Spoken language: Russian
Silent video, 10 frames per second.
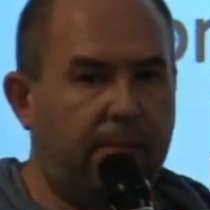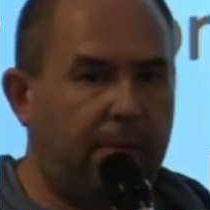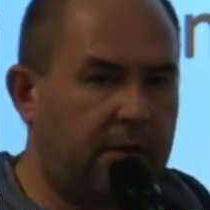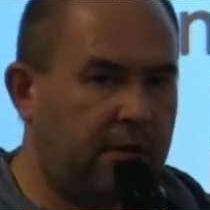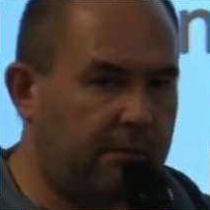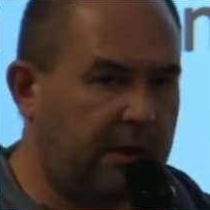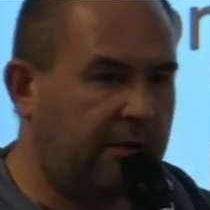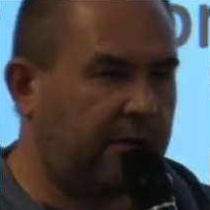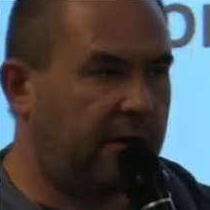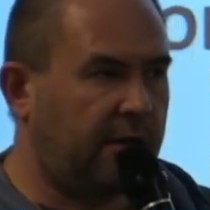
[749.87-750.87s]
Причем
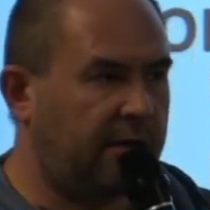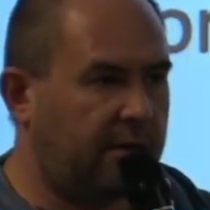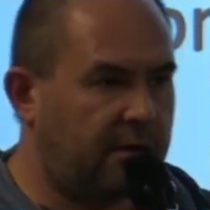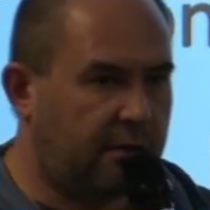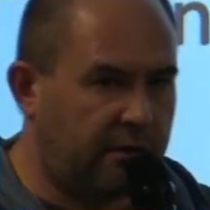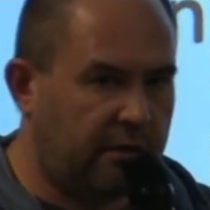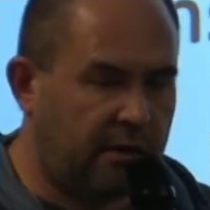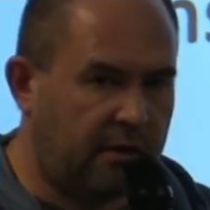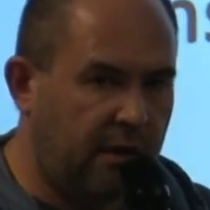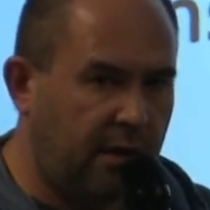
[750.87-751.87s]
надо сказать, что
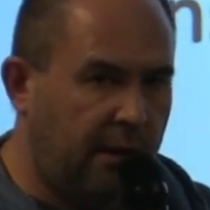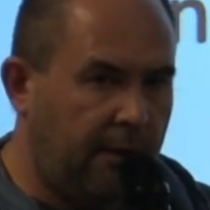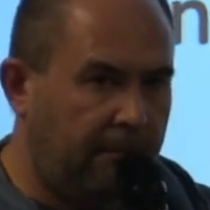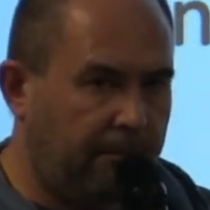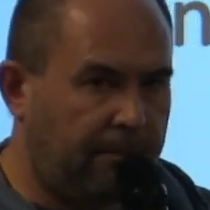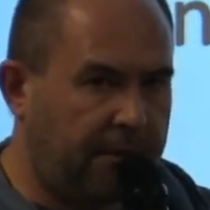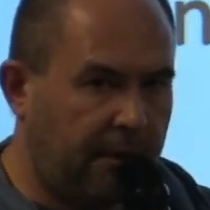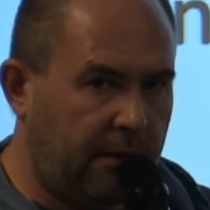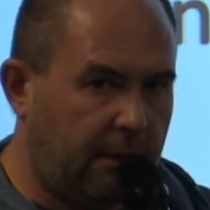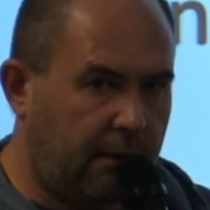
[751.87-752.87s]
здесь
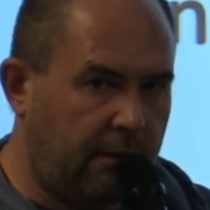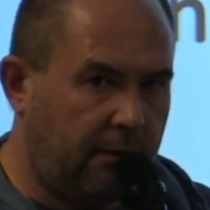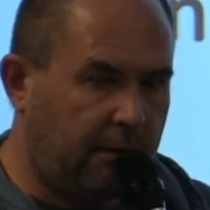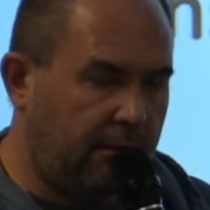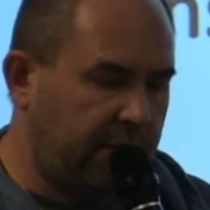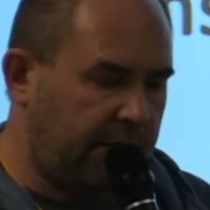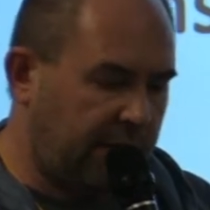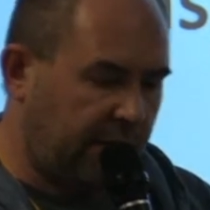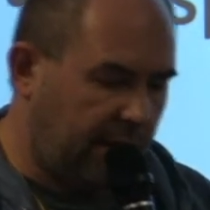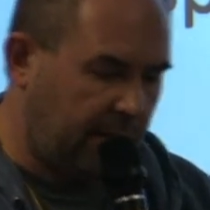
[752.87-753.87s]
вот
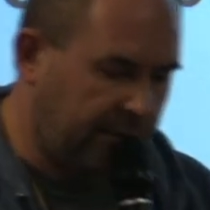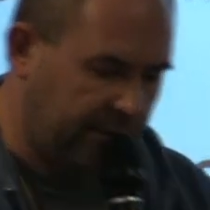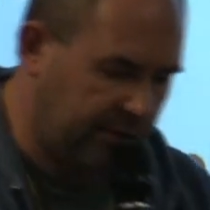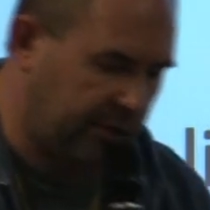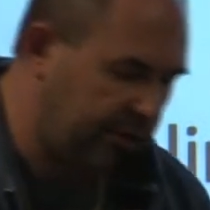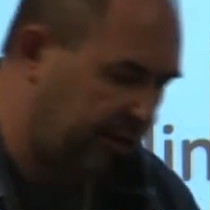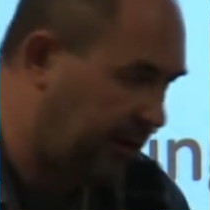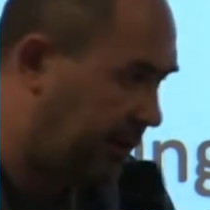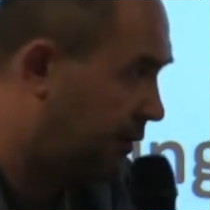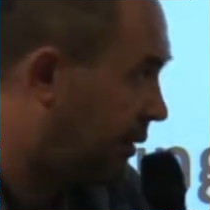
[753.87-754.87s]
это как бы
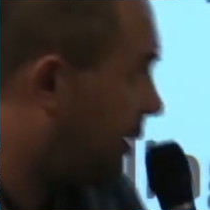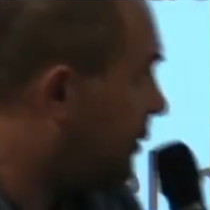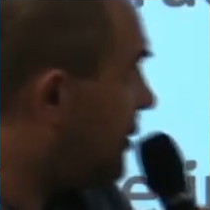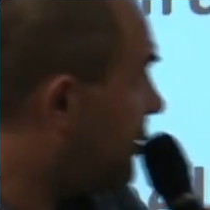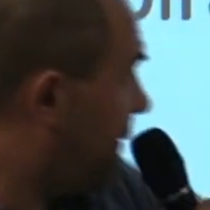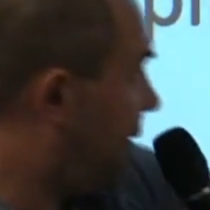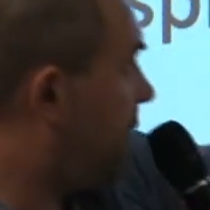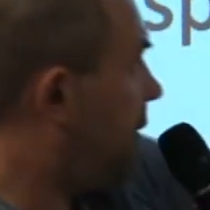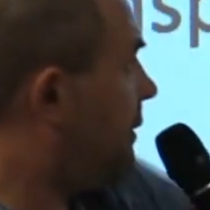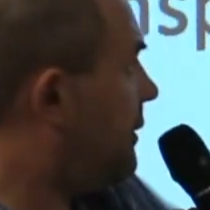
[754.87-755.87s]
сюжетика, но я вот тут
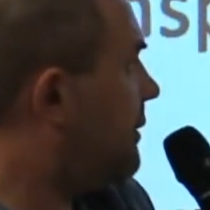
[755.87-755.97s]
вывел